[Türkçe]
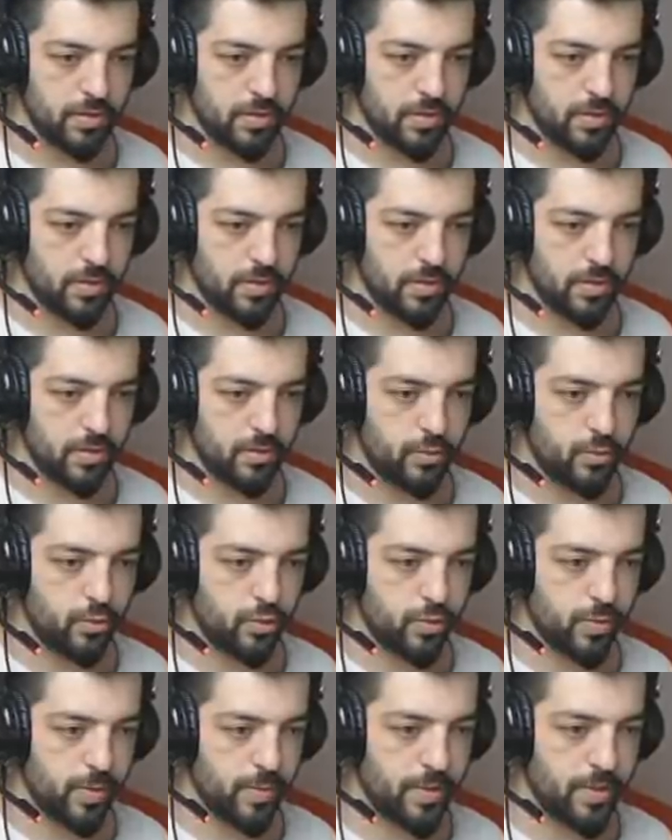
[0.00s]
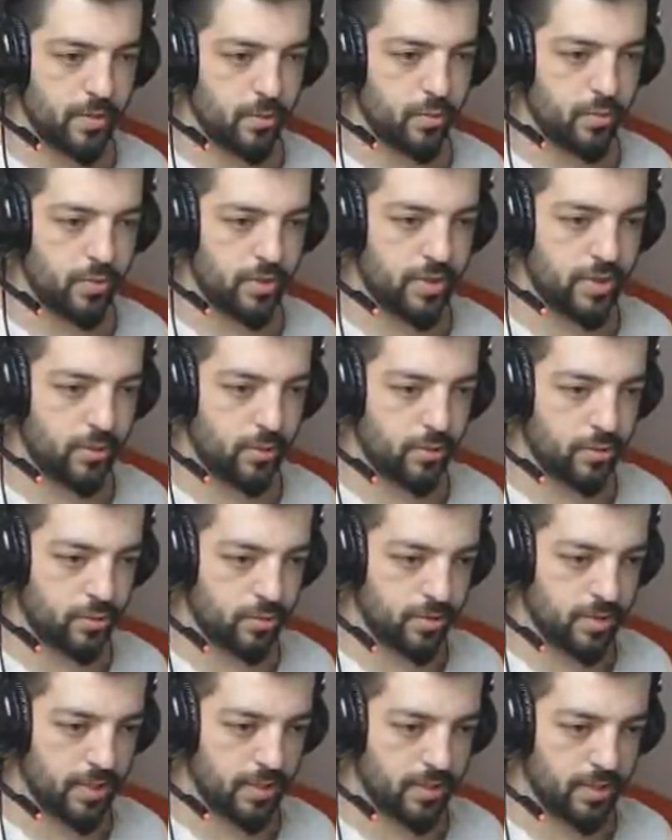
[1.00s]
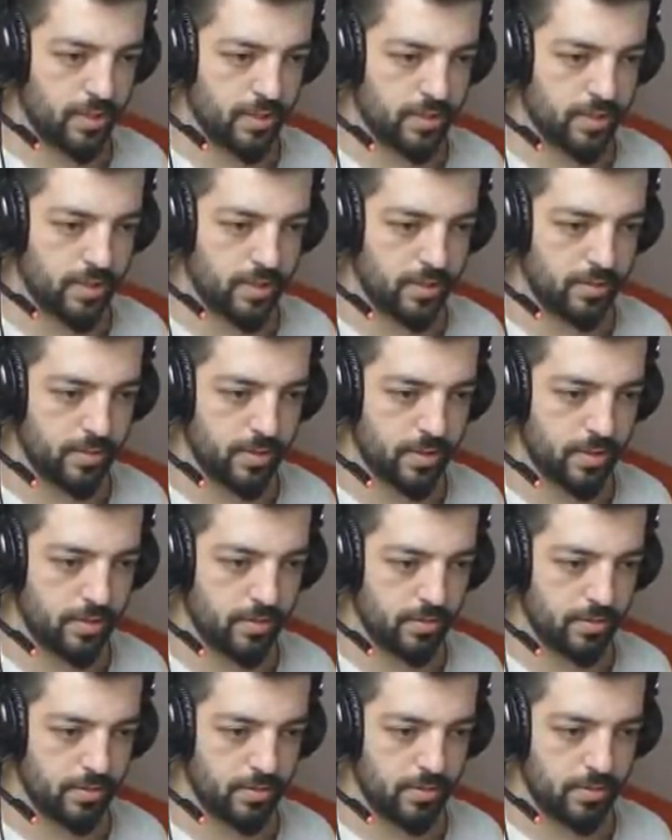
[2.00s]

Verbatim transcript: Ee, düşmeme rekoru kırıyorsunuz arkadaşlar. Hadi bakalım.